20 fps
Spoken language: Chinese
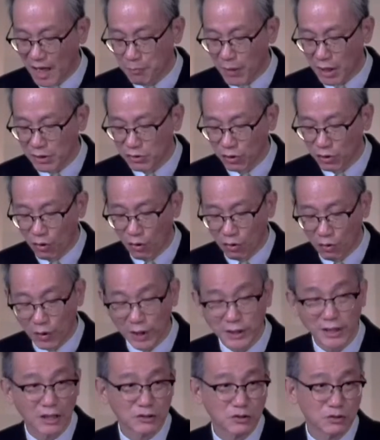那搬运
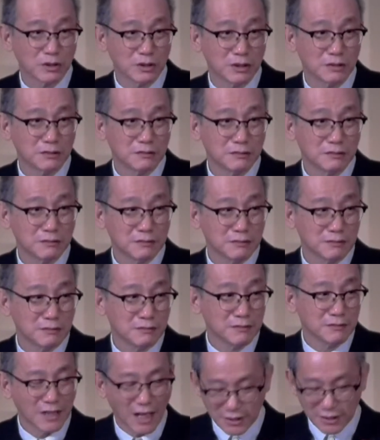工回答说。
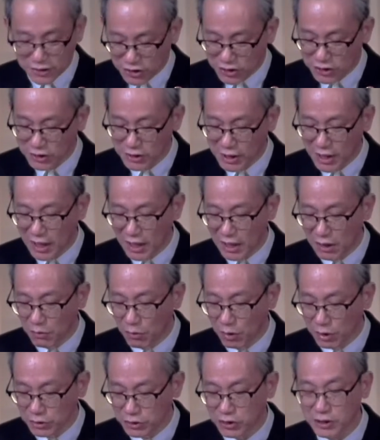他赐给
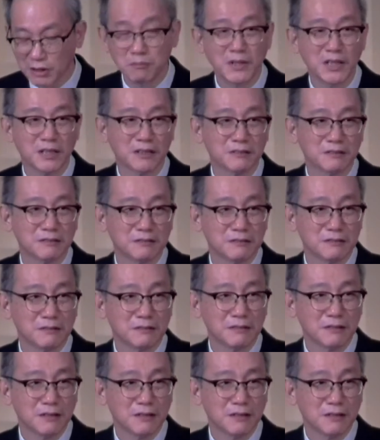了我生命，